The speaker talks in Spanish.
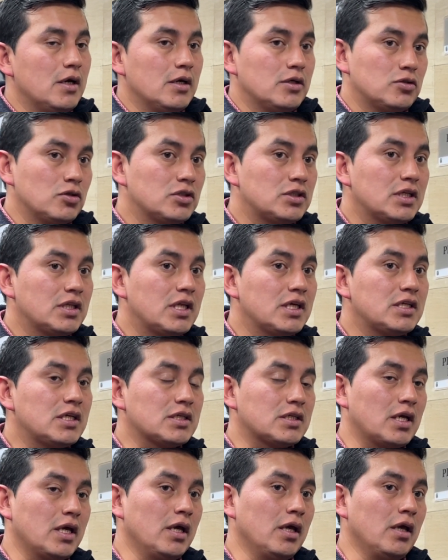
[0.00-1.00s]
Son
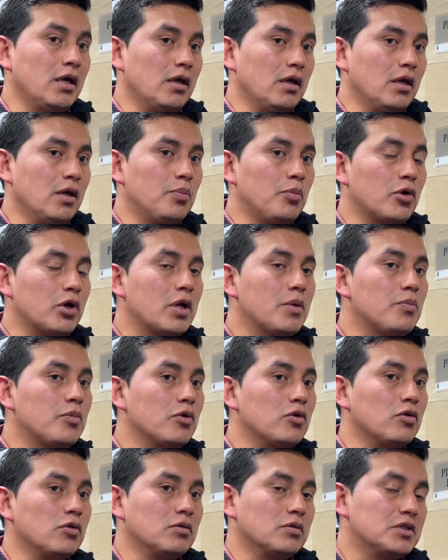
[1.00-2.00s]
sentencias que, eh, por
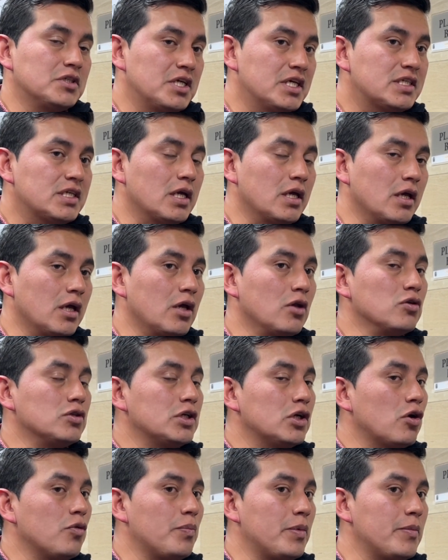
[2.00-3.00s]
ejemplo, rezan en que los
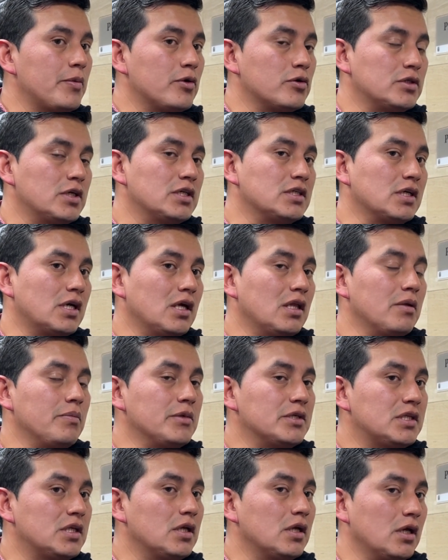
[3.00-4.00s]
cinco primeros días de cada
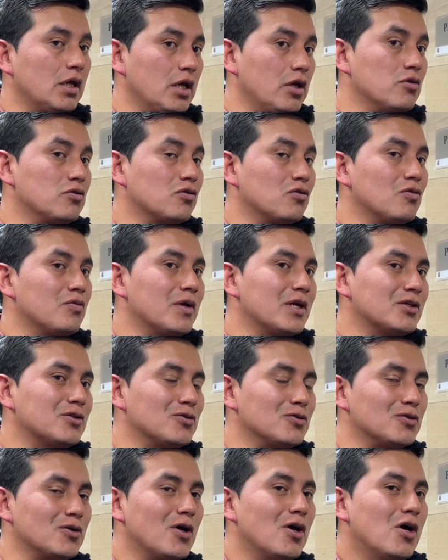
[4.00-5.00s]
mes tienen que ellos cobrar
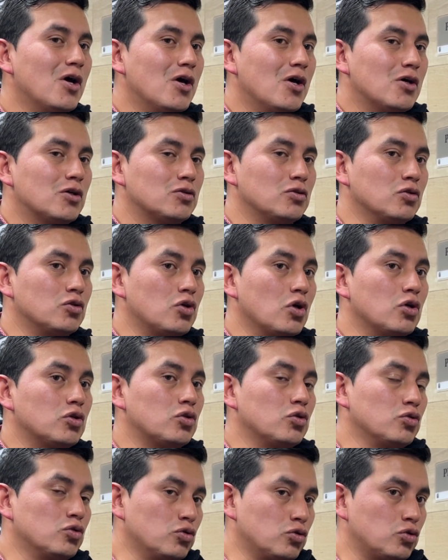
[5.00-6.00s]
sus,
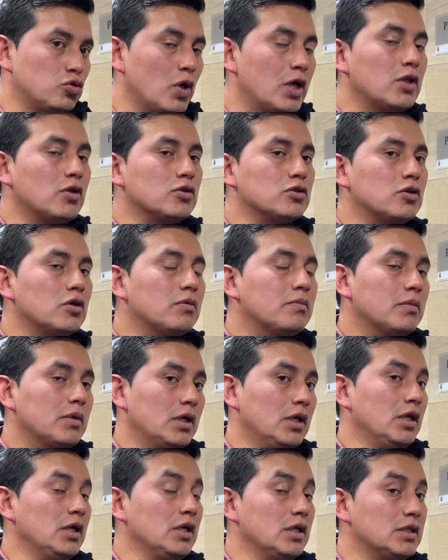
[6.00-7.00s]
sueldos, ¿no?
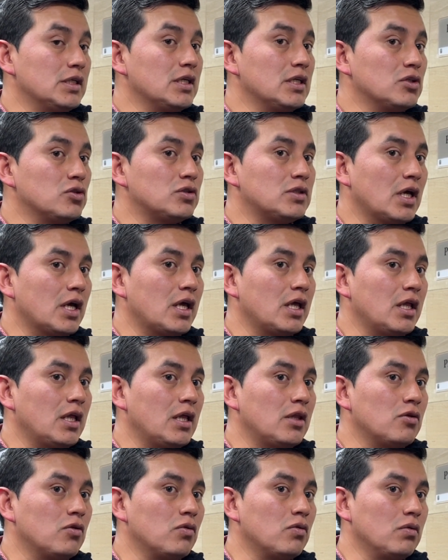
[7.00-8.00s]
Y se los está
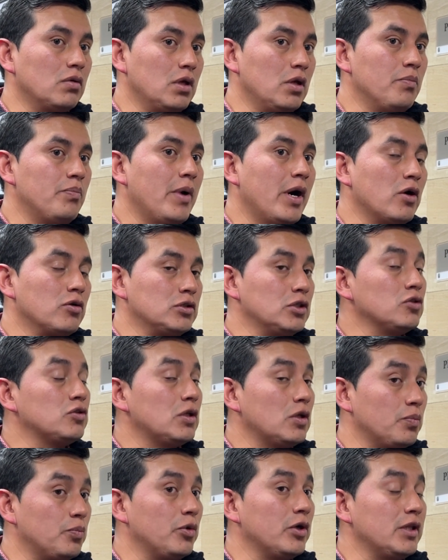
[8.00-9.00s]
quedando impagos. Y
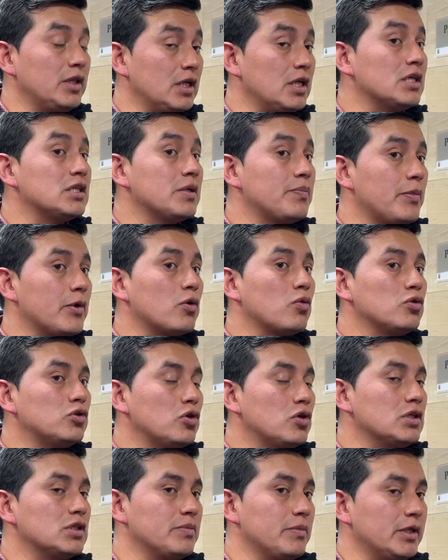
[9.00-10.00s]
esto puede tener
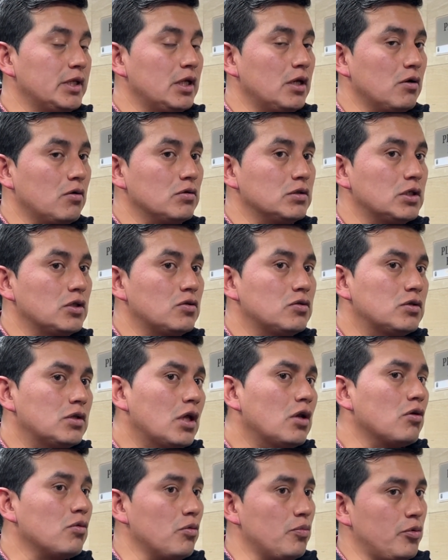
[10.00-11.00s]
repercusiones en materia
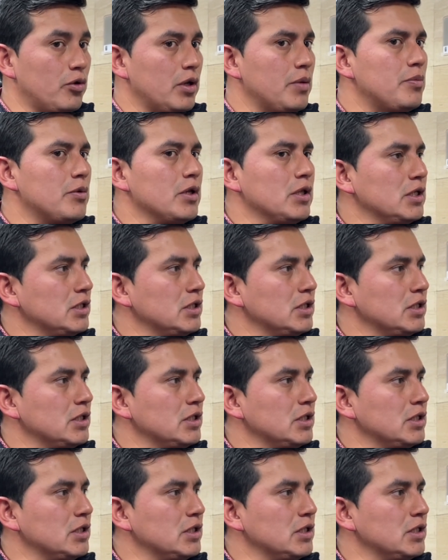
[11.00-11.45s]
constitucional, como por ejemplo la